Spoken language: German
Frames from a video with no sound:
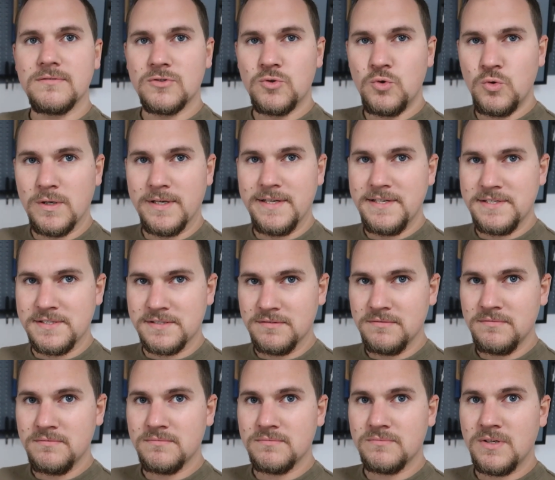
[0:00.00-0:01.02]
gut
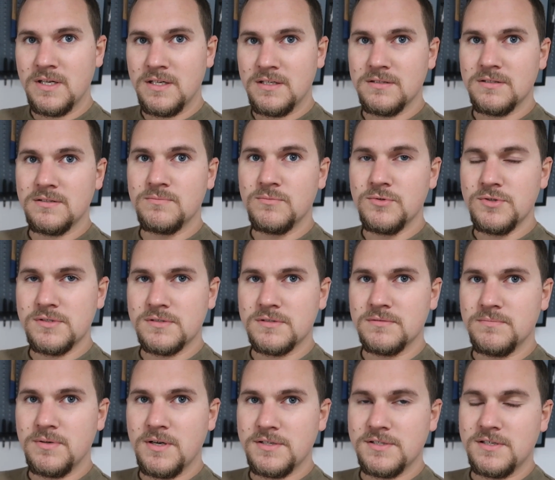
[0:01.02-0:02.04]
lesen, weil ich
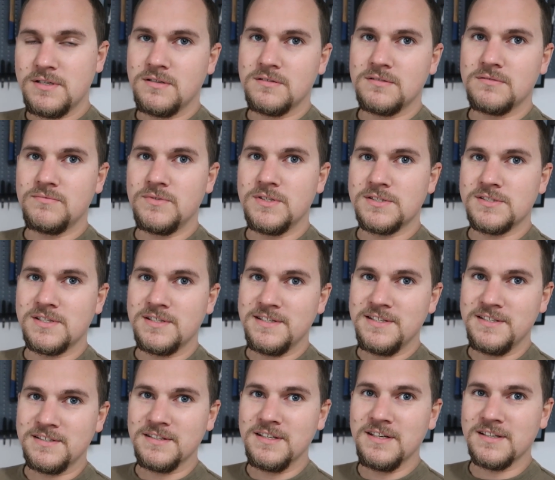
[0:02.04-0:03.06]
musste ein paar Sachen wieder
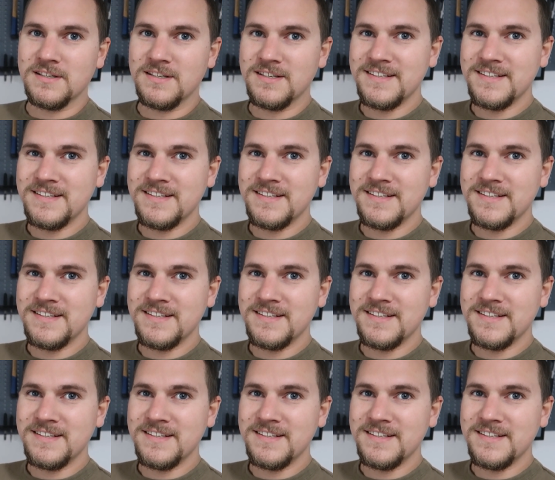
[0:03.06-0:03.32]
zerlegen,